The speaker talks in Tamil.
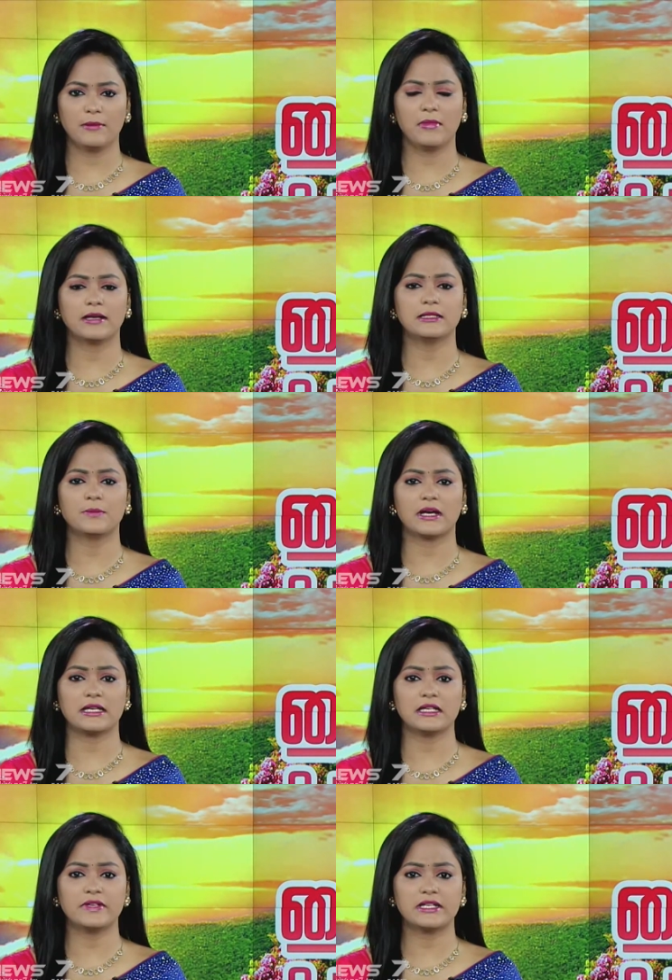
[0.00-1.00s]
மாதம்
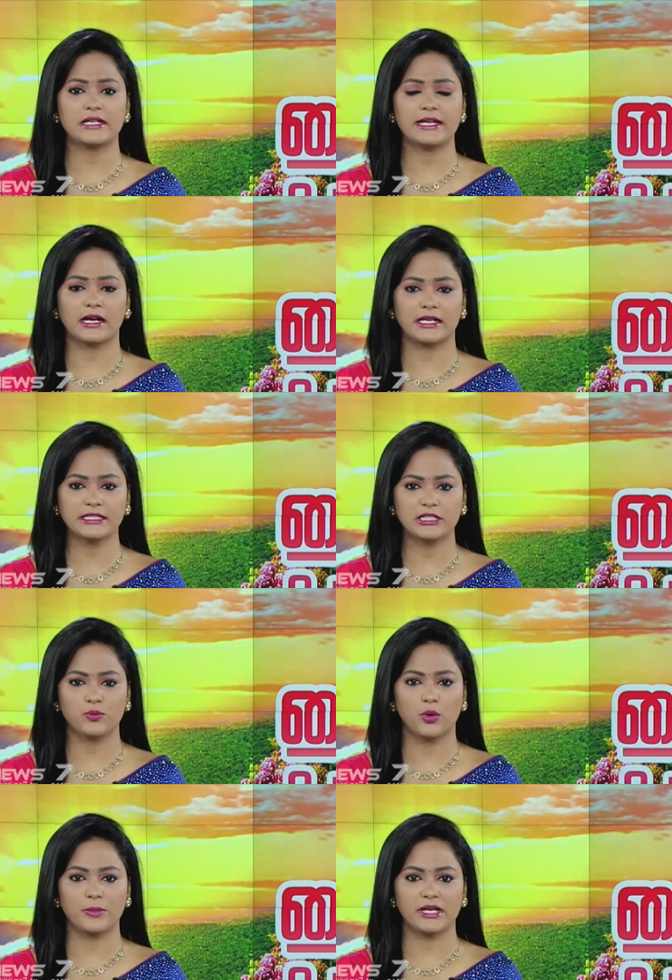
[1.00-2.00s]
கயவர்களை
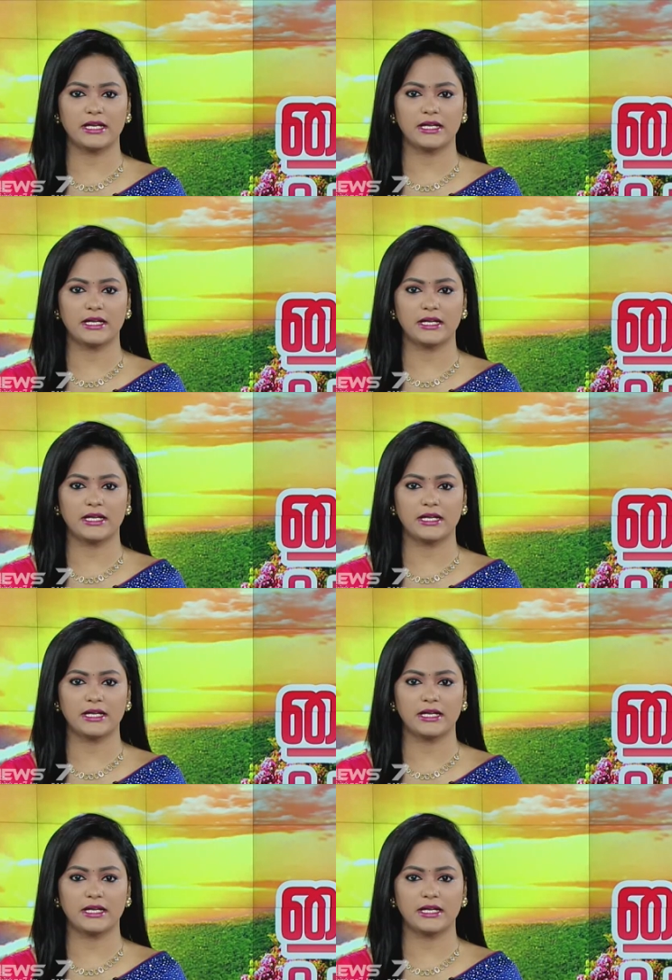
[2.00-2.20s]
அடக்குவோம் என